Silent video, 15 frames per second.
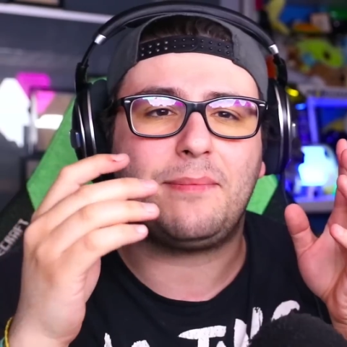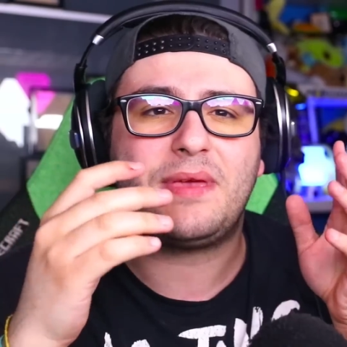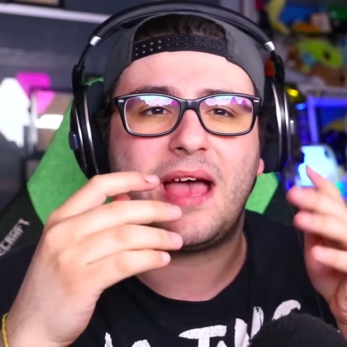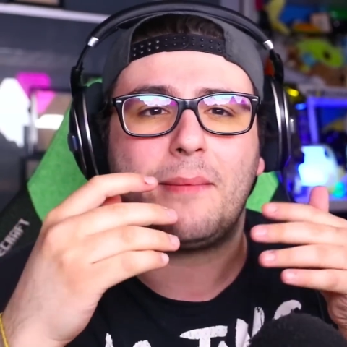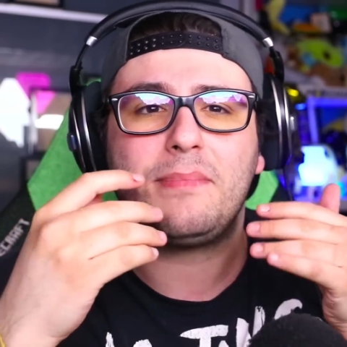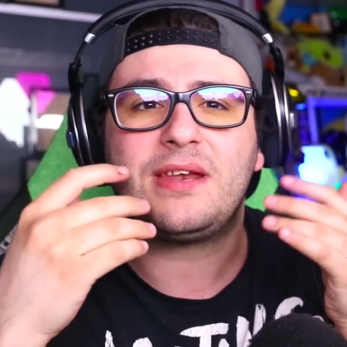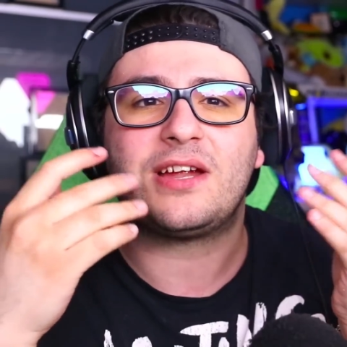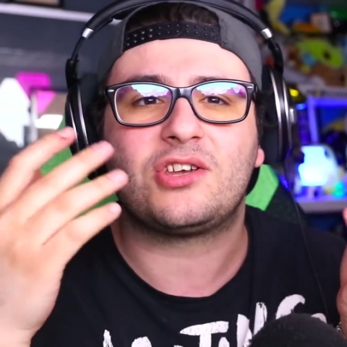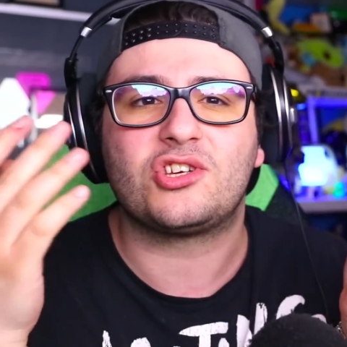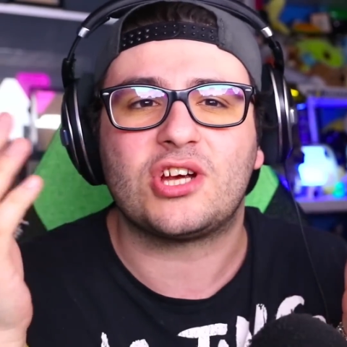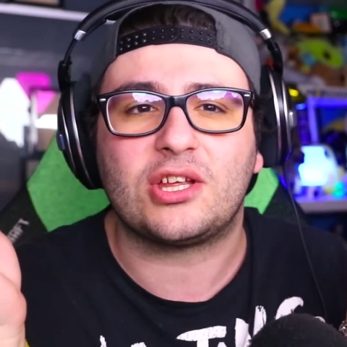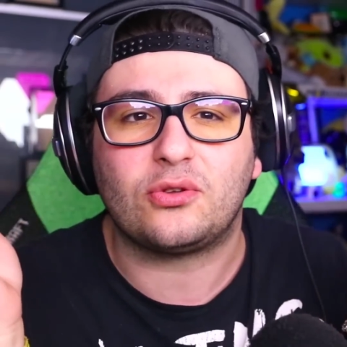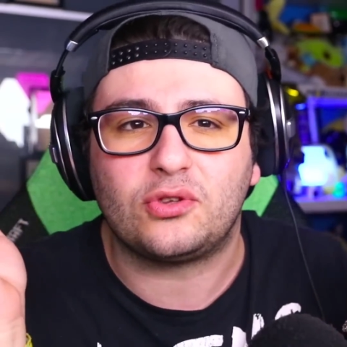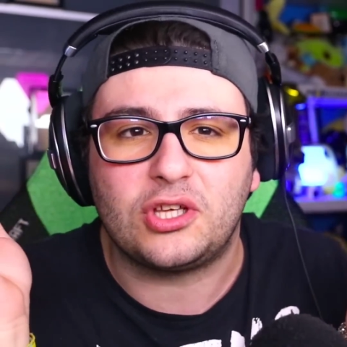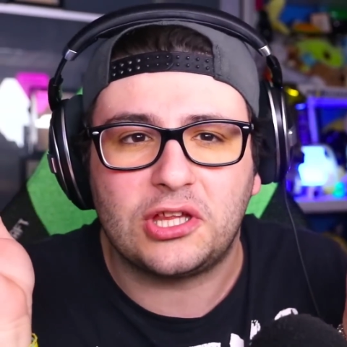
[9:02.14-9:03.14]
mi ha
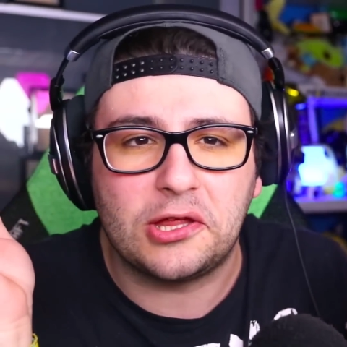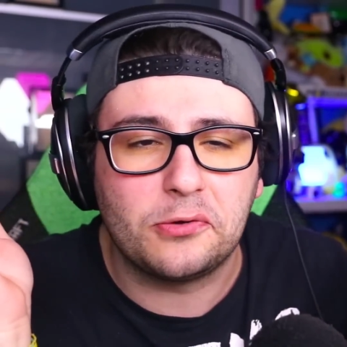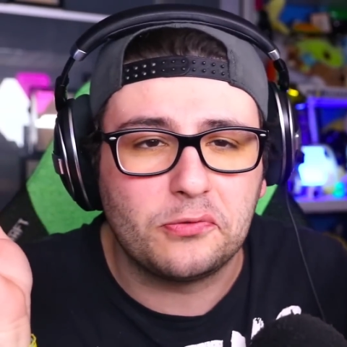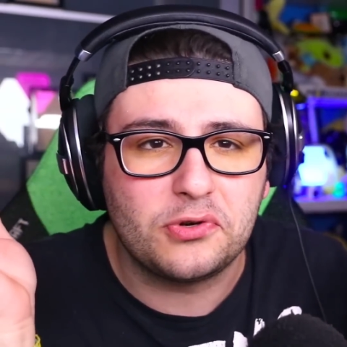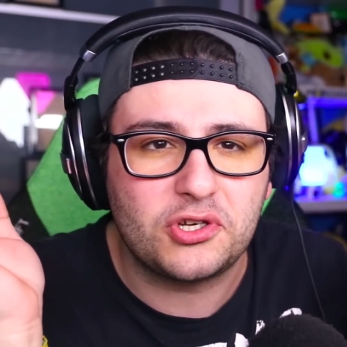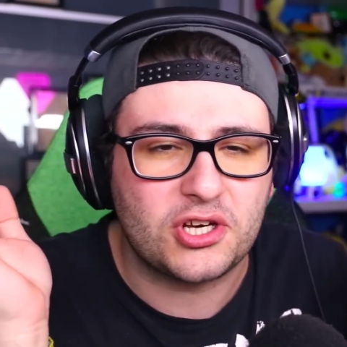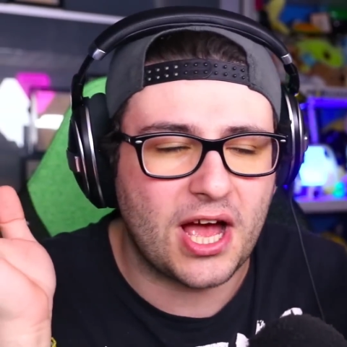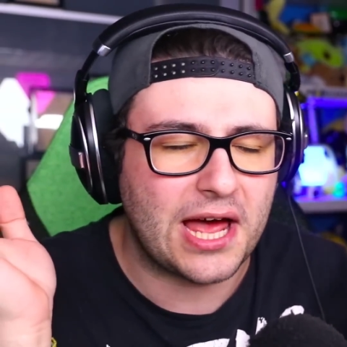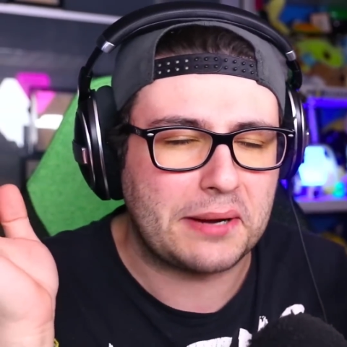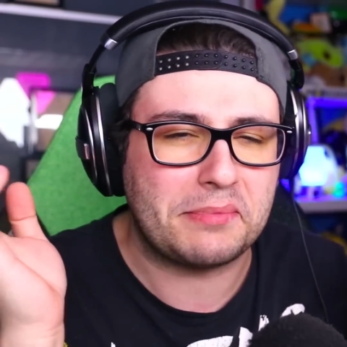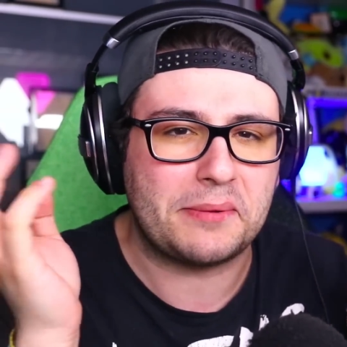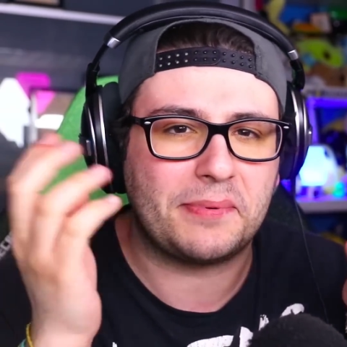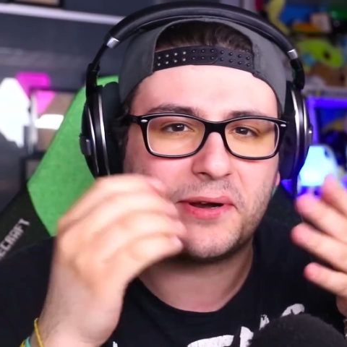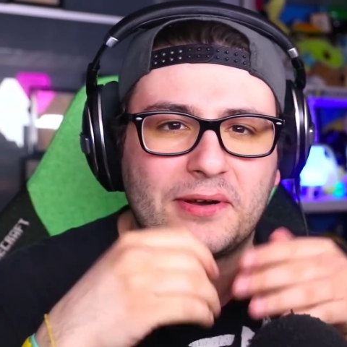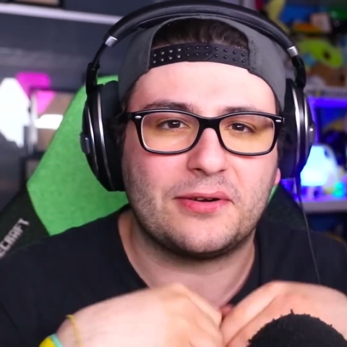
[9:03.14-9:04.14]
minacciato di denunciarmi
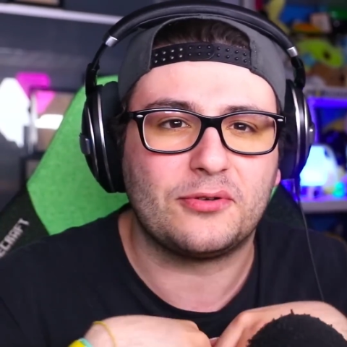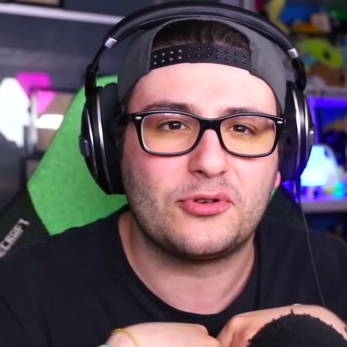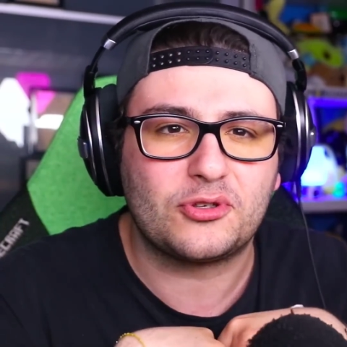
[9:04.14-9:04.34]
per non